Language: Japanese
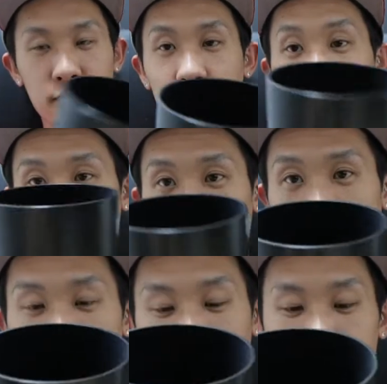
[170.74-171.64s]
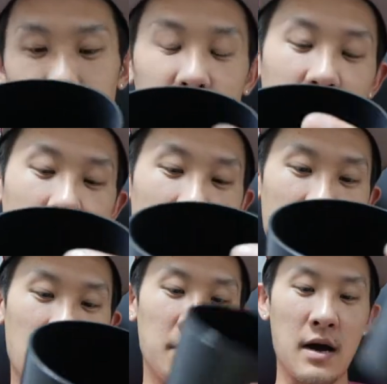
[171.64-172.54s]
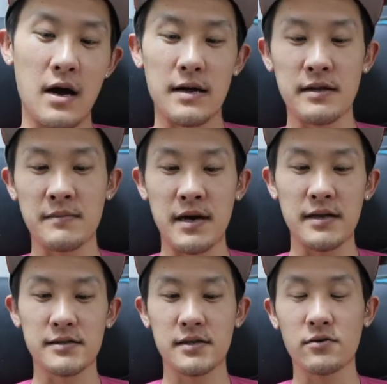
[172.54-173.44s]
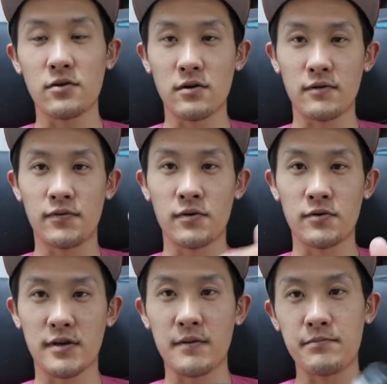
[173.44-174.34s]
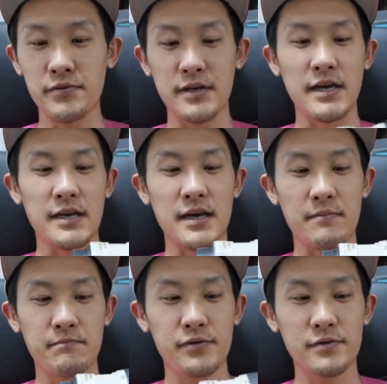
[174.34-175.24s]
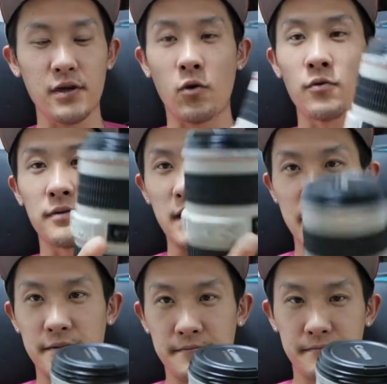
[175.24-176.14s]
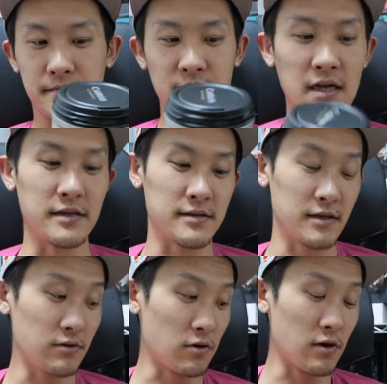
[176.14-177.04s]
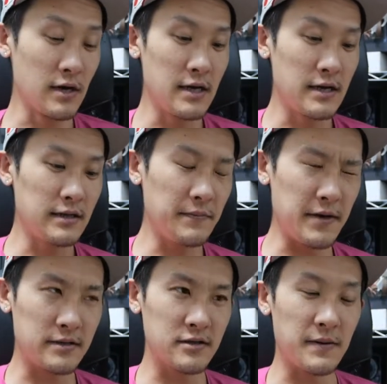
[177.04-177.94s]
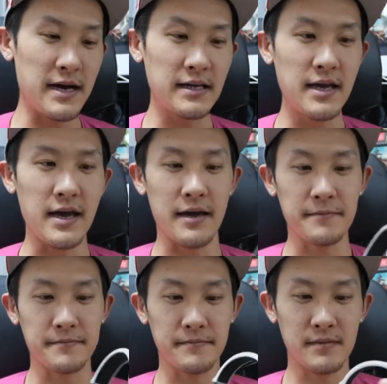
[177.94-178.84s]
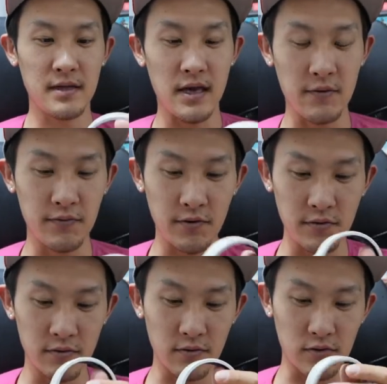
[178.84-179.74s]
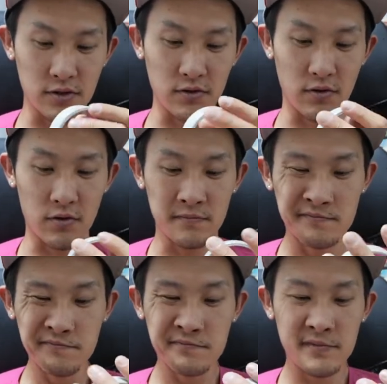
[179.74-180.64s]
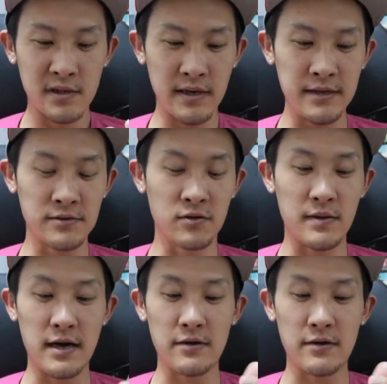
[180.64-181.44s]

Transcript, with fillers: ドと、当たり前ですけど、フロントキャップ、リアキャップで本体なんですけど、で、別売で、F4 同士のレンズの場